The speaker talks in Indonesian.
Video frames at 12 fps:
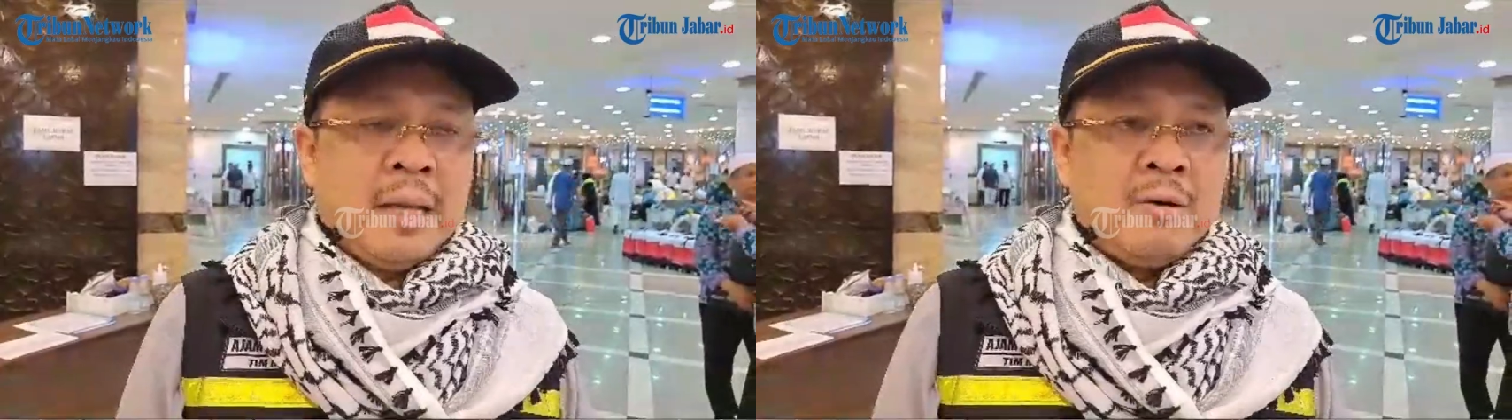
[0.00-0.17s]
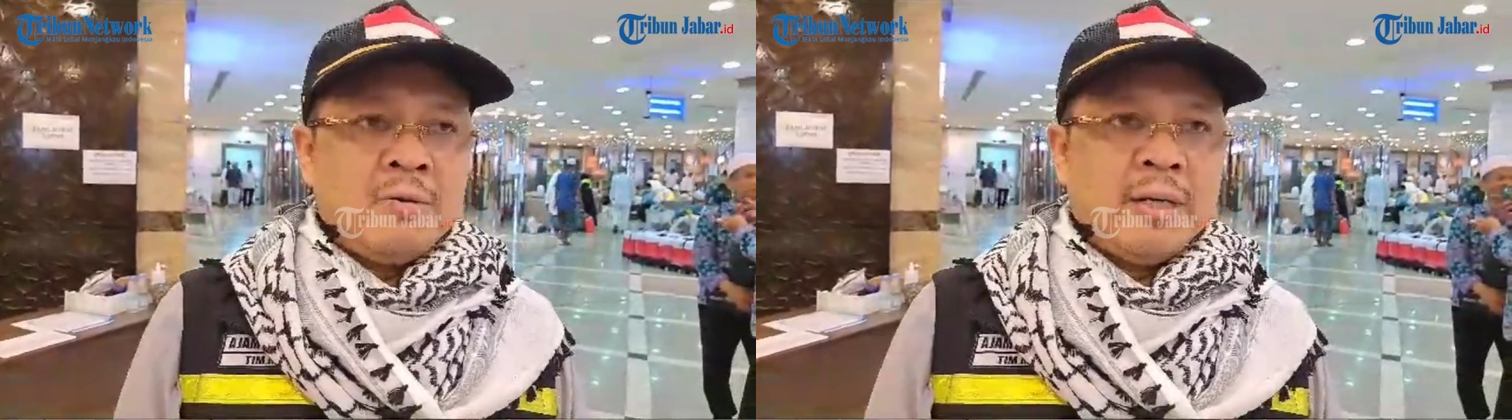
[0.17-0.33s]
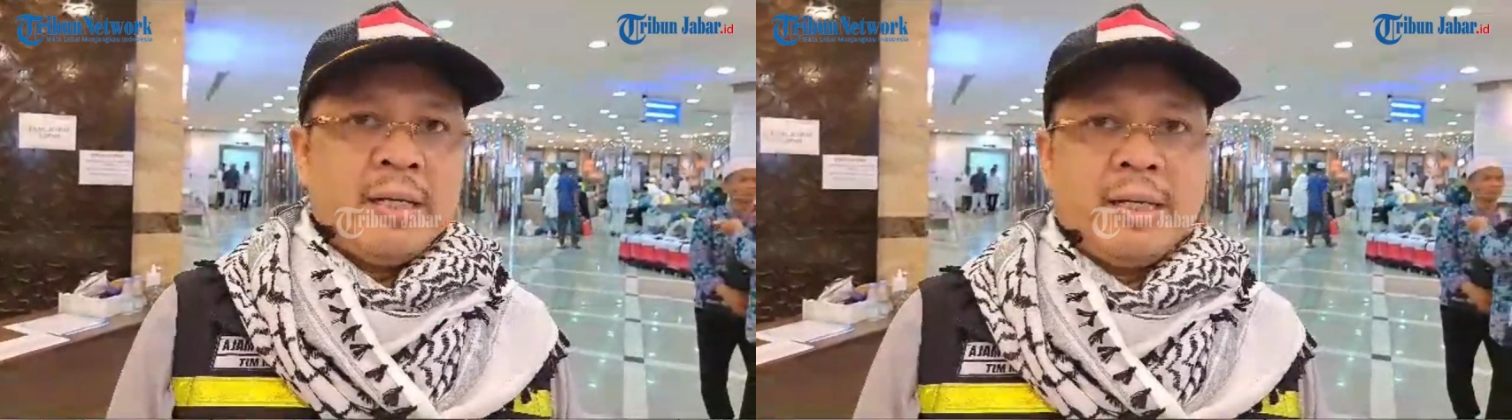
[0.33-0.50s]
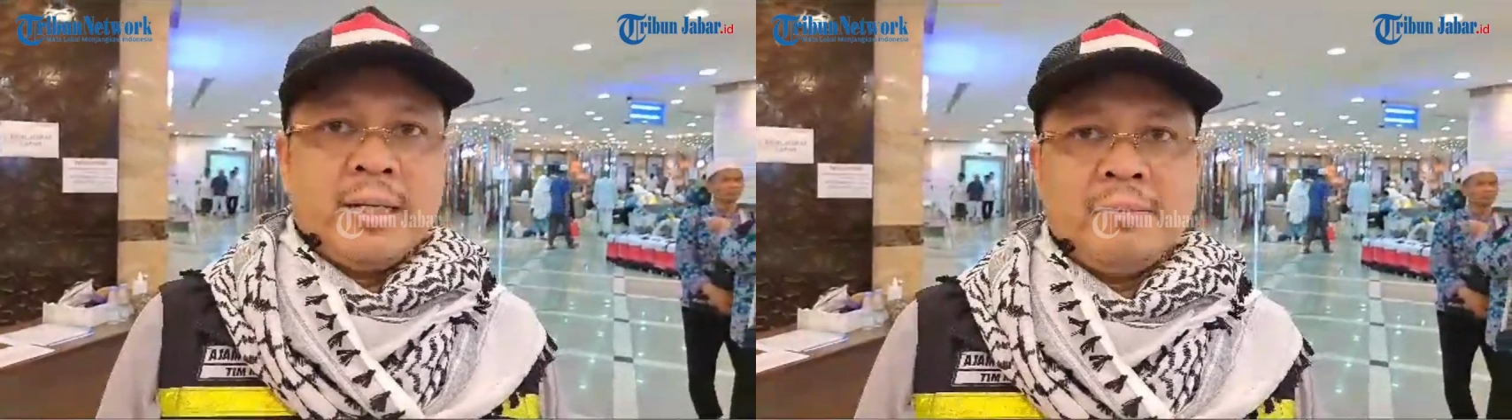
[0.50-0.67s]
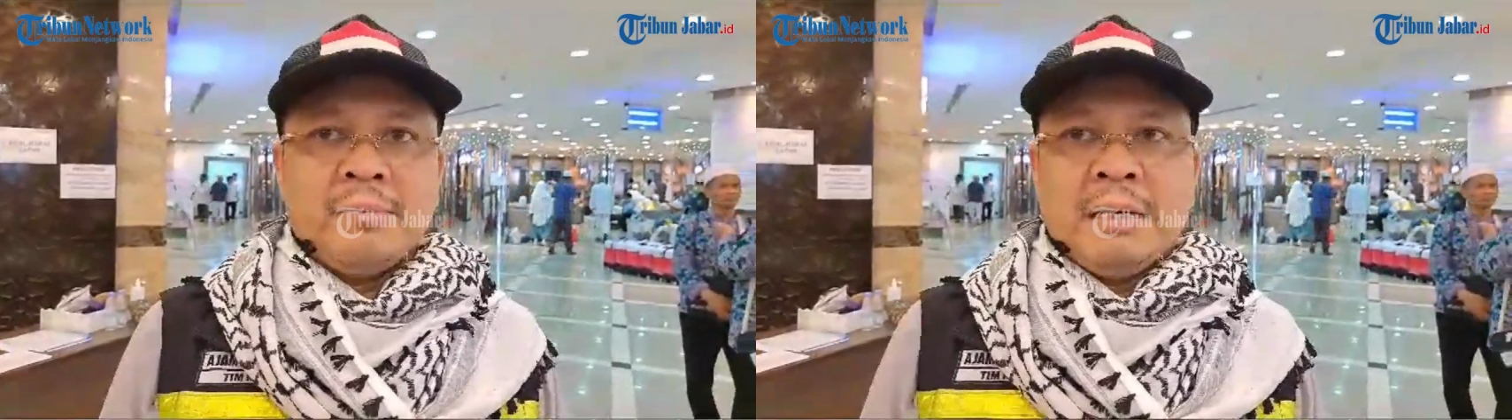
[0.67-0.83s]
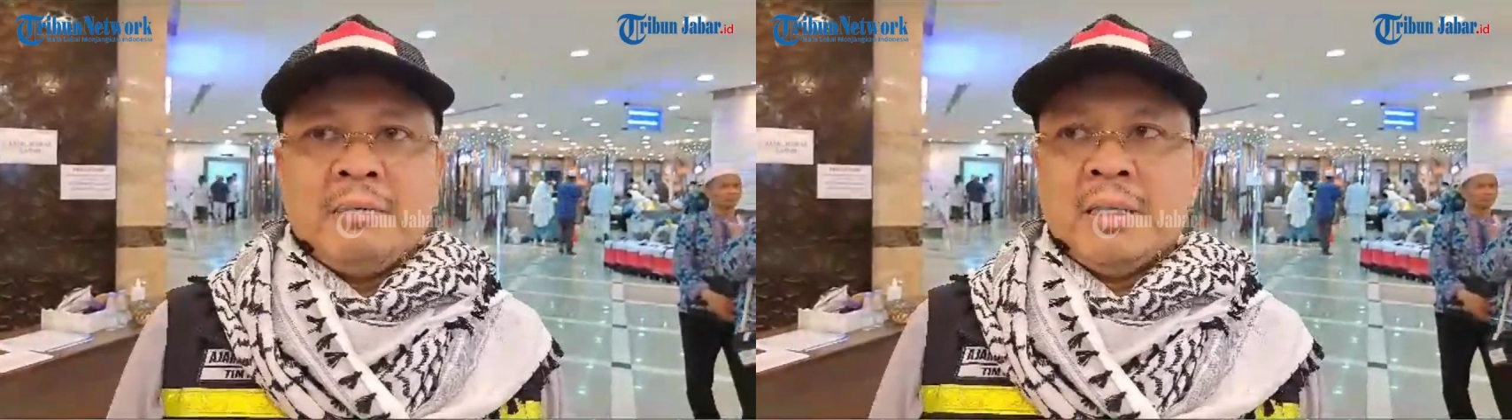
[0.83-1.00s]
tahun ini
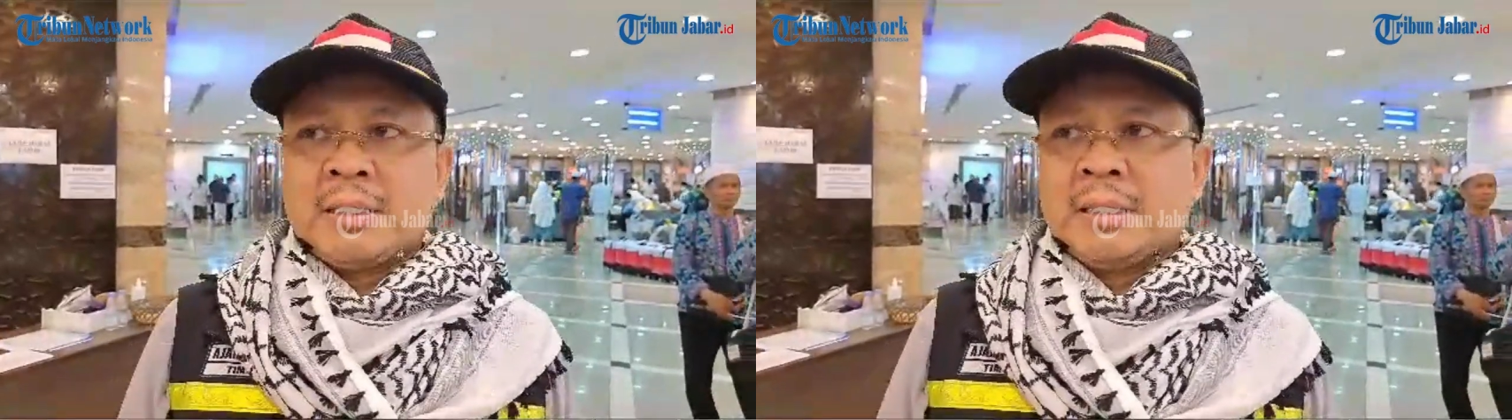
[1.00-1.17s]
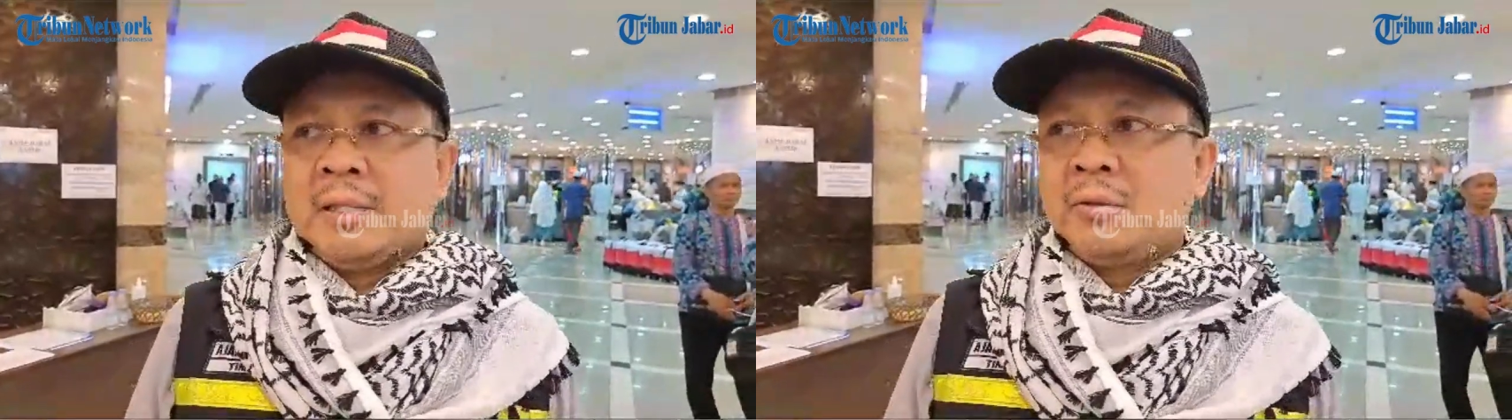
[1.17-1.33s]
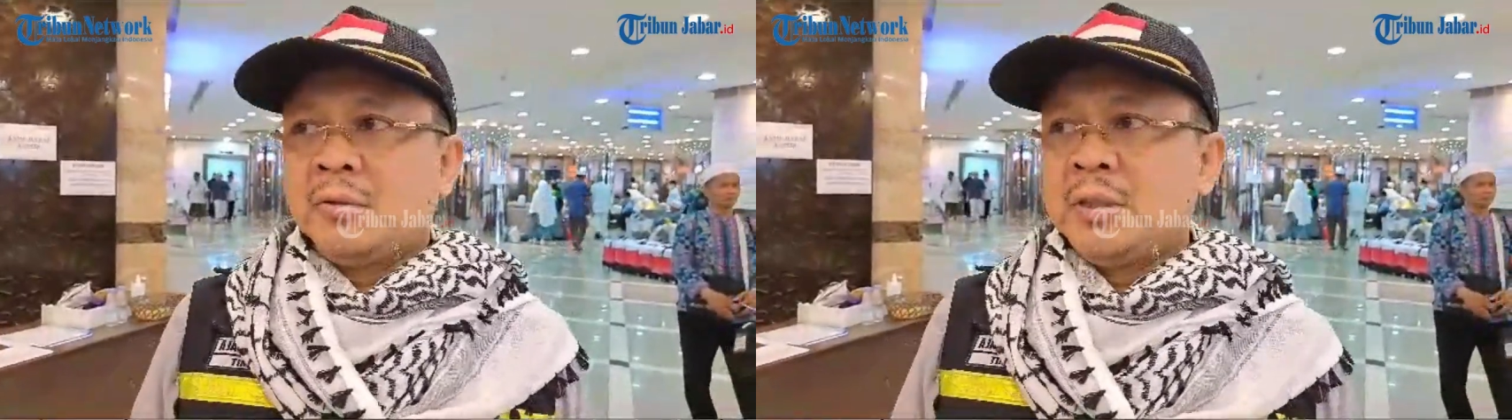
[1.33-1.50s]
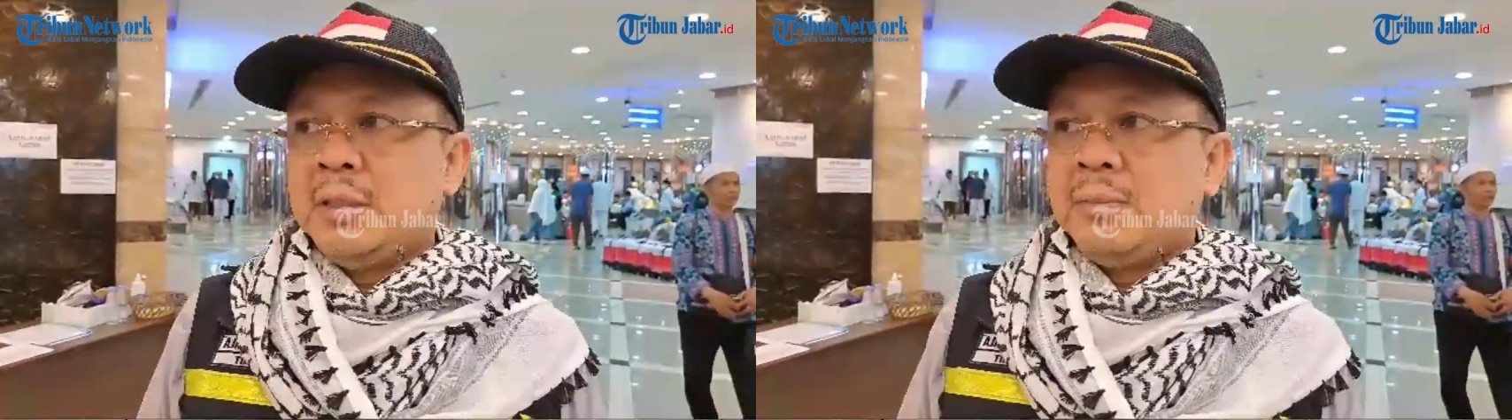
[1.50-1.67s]
bahwa seluruh